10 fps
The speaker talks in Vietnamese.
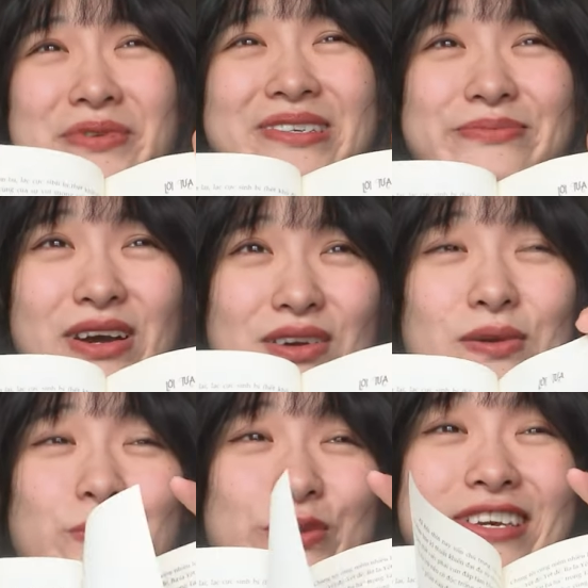mượn mật
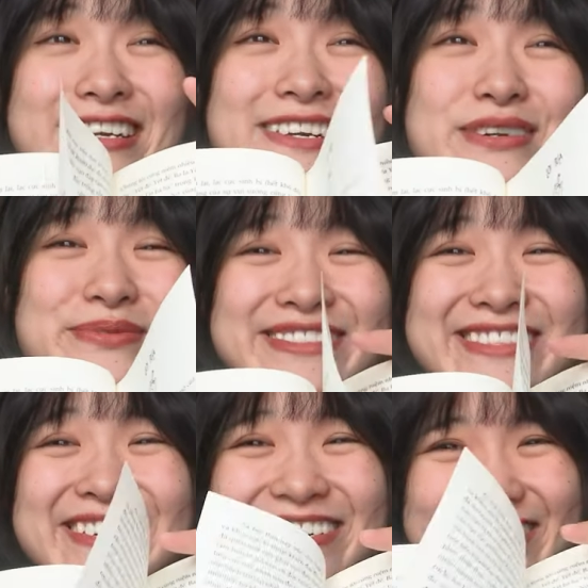là một chuyện rất là bình
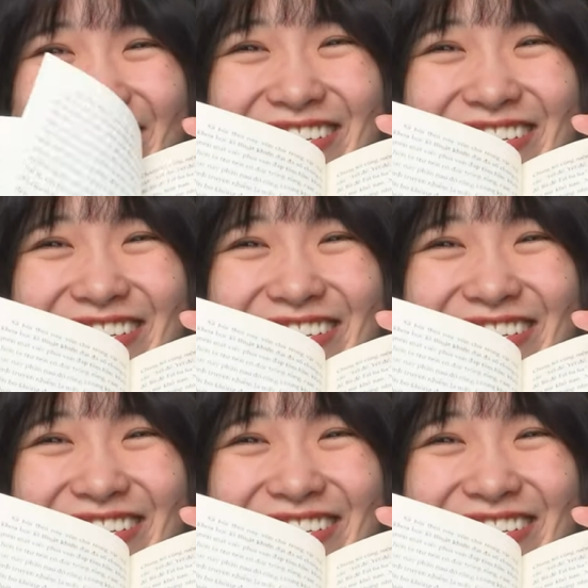thường